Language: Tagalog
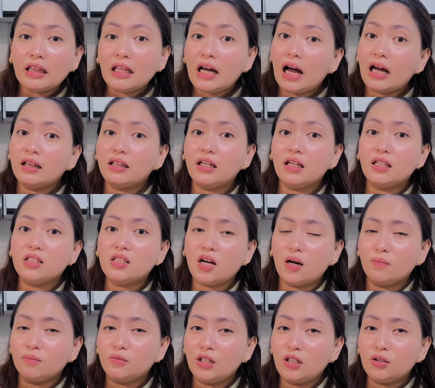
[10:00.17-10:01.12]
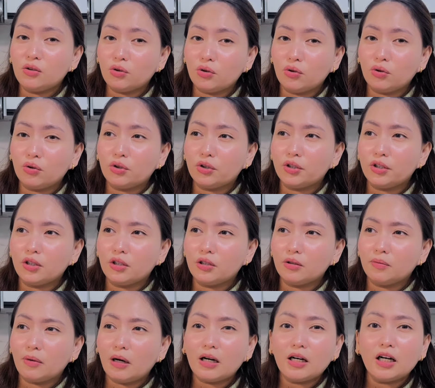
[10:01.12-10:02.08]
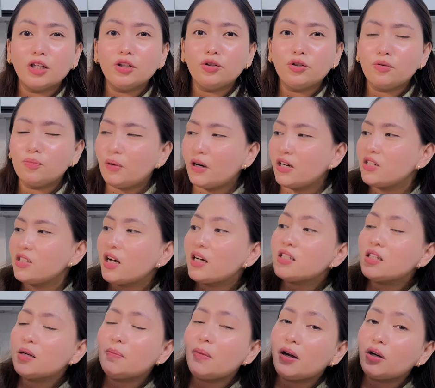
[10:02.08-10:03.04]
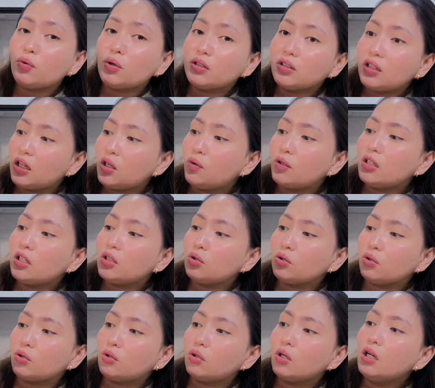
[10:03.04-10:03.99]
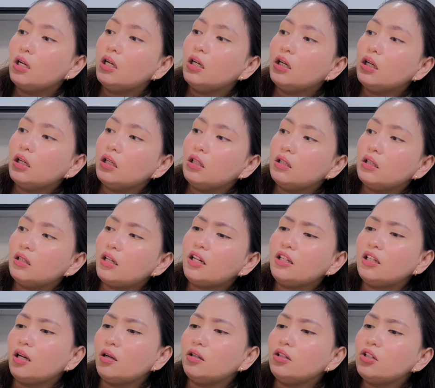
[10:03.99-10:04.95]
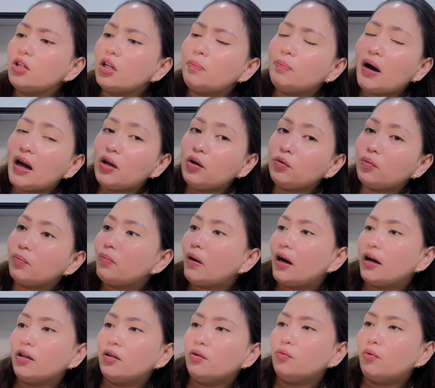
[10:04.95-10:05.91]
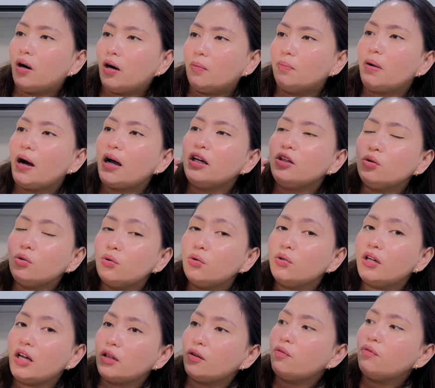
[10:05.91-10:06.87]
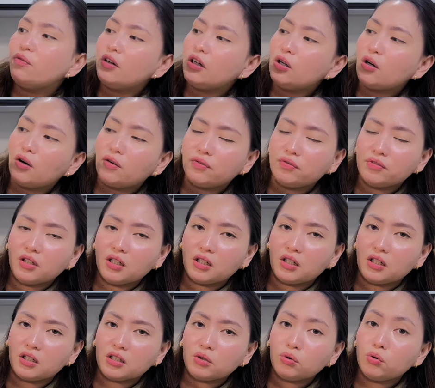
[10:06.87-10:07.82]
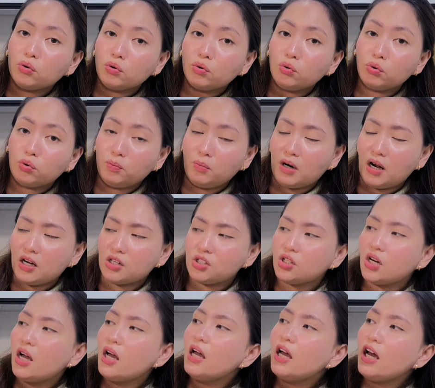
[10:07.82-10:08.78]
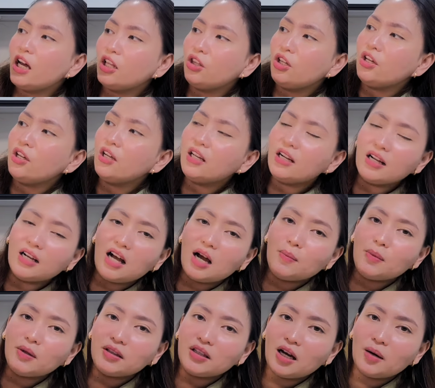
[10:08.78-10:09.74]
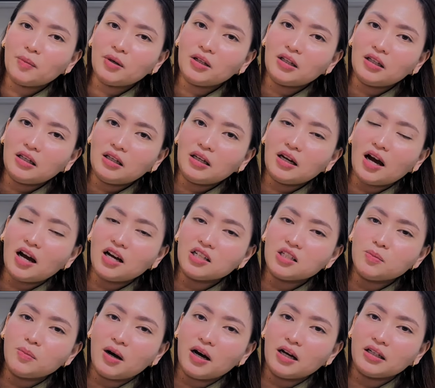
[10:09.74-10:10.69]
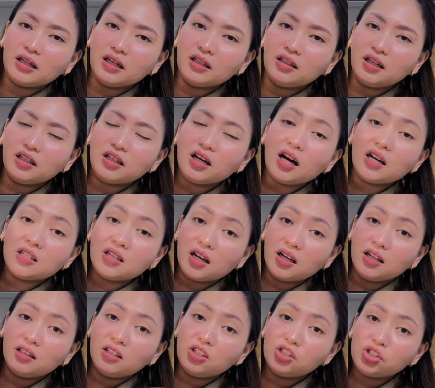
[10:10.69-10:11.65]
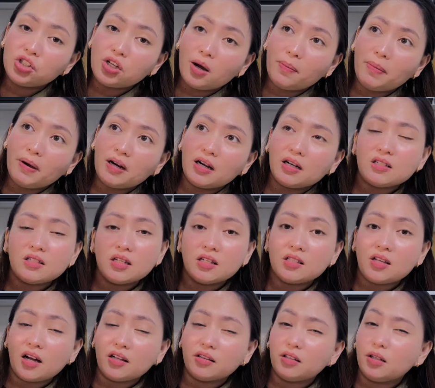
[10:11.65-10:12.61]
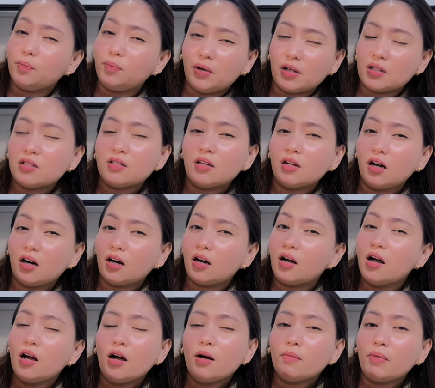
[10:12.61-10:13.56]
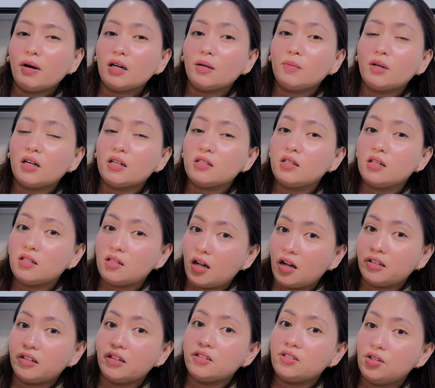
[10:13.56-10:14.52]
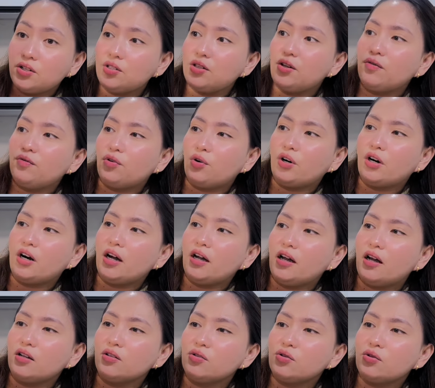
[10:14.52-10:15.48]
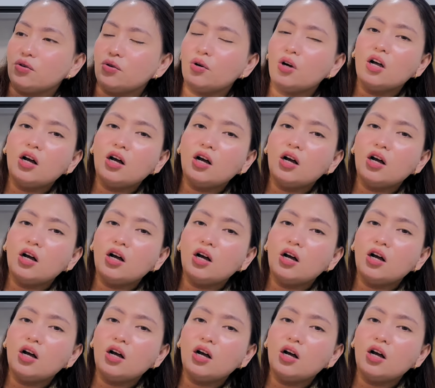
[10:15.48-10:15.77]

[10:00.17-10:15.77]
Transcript: 800 something to or mga ganun yung price. Kasi buy one take one na to. And then, ay, buy, buy, buy two get free of the tooth toothbrush. Ito yung ginagamit namin ni husband. And then, naka-sale din siya. Parang 600 plus na lang. Para mga 664. Ayan. So,